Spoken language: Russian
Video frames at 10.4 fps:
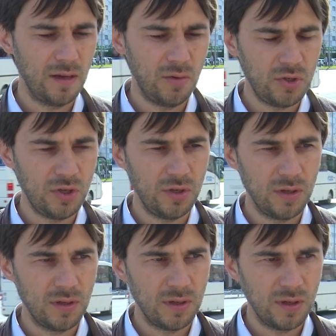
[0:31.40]
э, очень
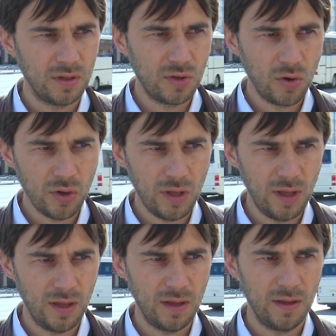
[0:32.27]

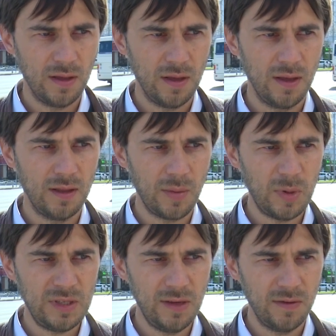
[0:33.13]
строгие э,
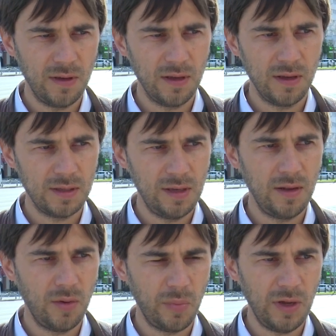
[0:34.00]
нормативы
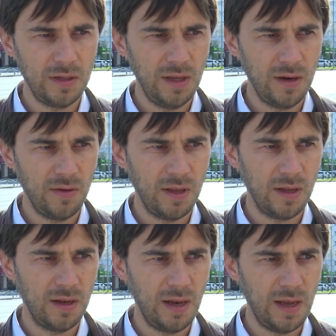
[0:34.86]
растительного
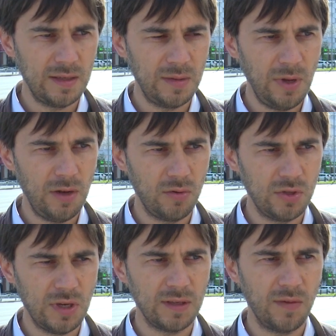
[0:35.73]
проектирования для земельных
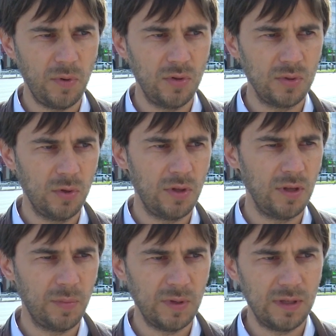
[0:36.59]
участков,
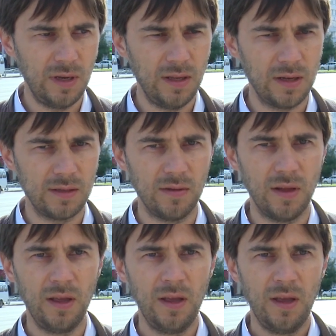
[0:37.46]
предусмотренных под строительство.
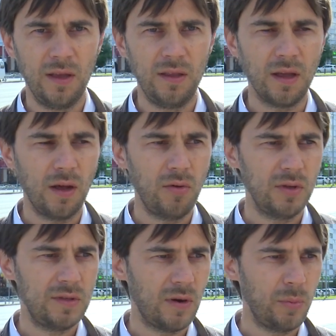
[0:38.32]

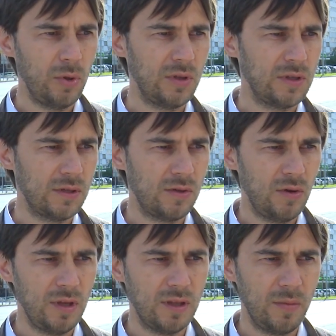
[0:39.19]
Никакой сверхплотной
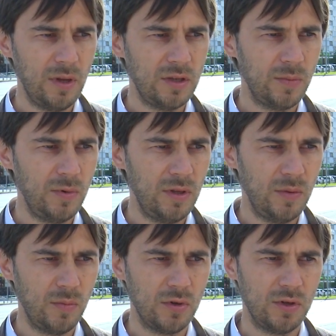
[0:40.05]
застройки там речи быть
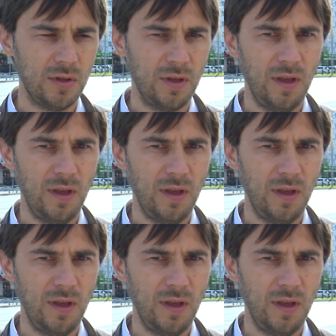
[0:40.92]
не может.